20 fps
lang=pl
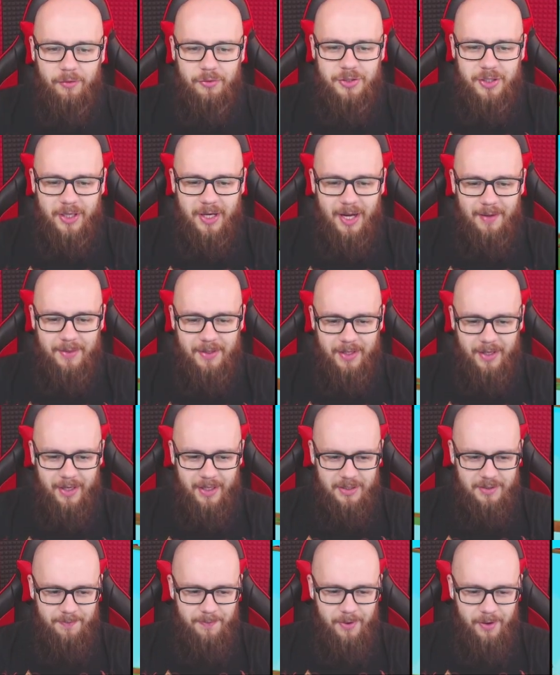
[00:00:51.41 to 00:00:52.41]
Uciekamy
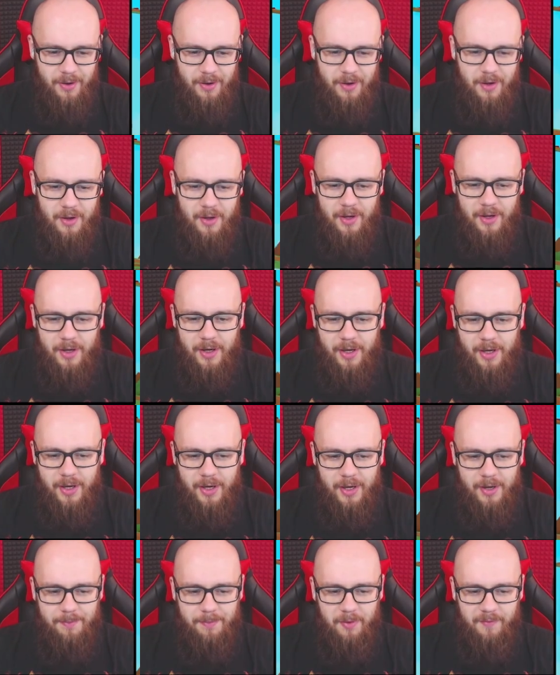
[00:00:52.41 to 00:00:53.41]
teraz po, yy,
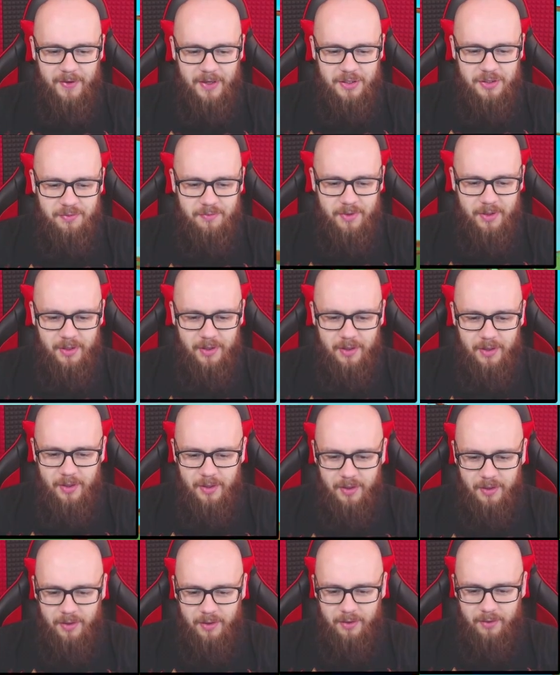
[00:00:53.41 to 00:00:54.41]
powiedzmy,
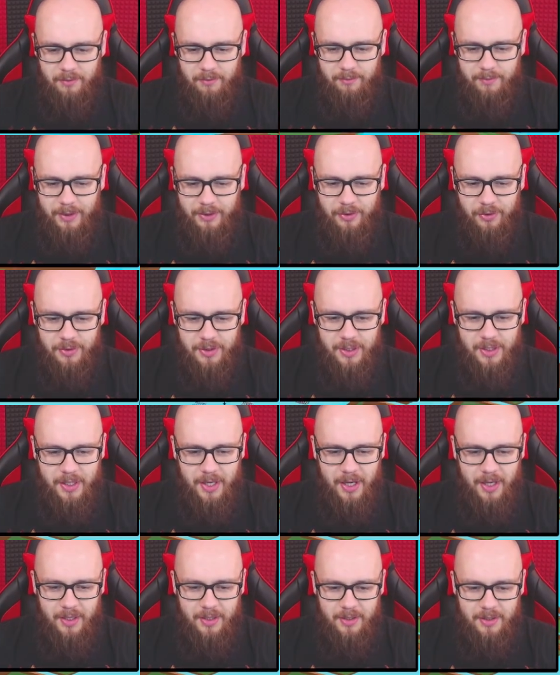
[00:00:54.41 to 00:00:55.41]

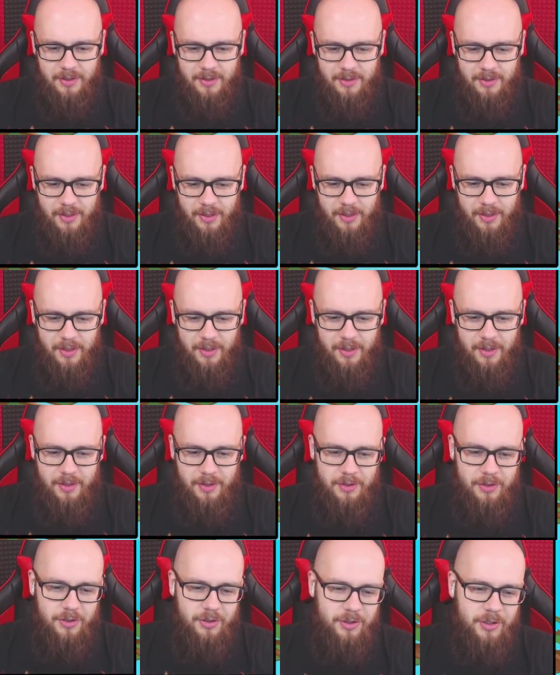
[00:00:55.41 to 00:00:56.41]
batonikach z
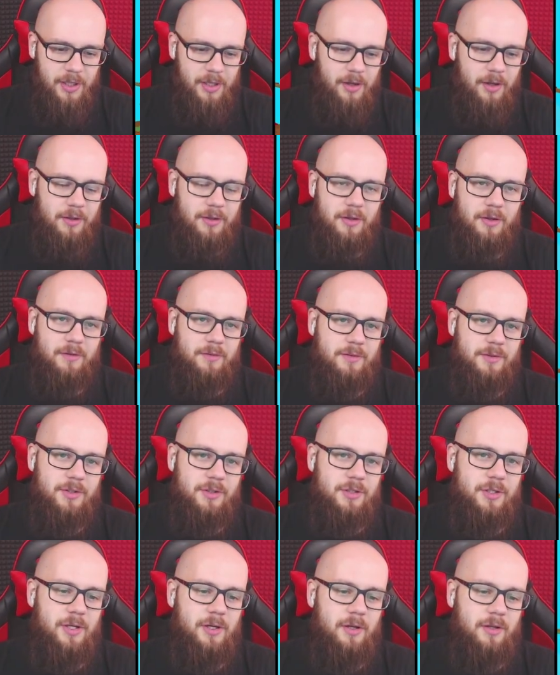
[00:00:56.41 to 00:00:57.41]
zielono,
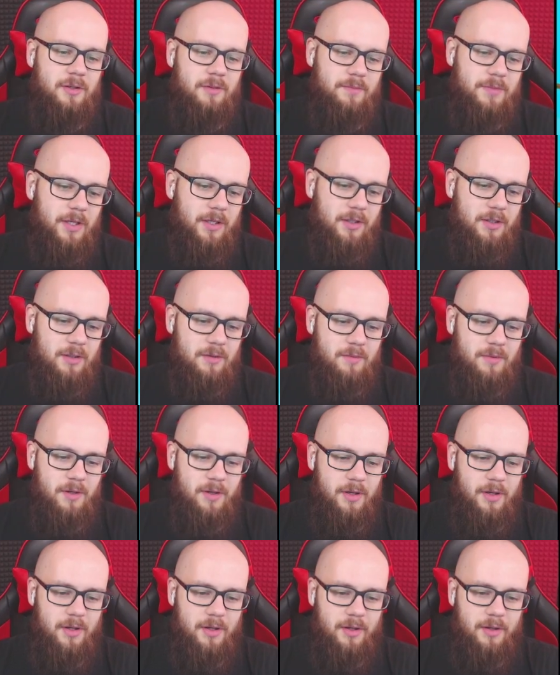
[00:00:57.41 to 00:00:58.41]
z zielonym takim... Yy,
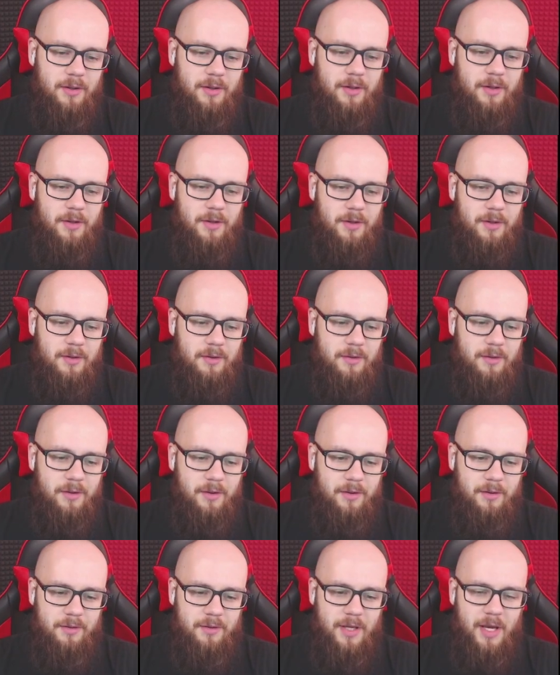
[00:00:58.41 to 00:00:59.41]

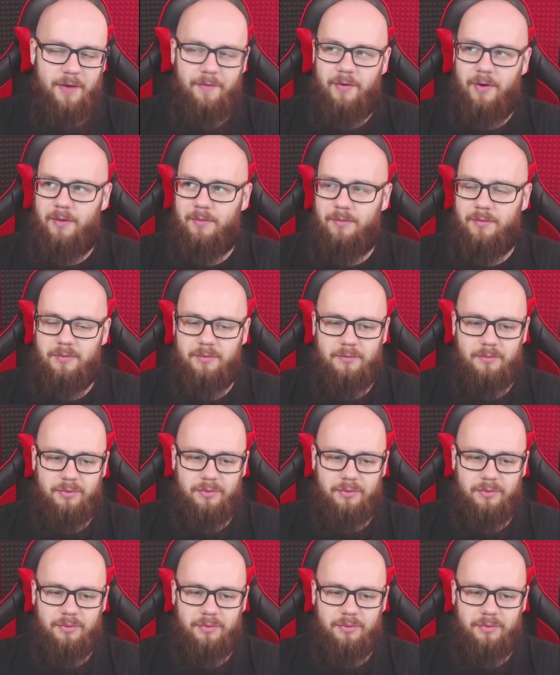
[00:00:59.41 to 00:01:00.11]
E, nie wiem.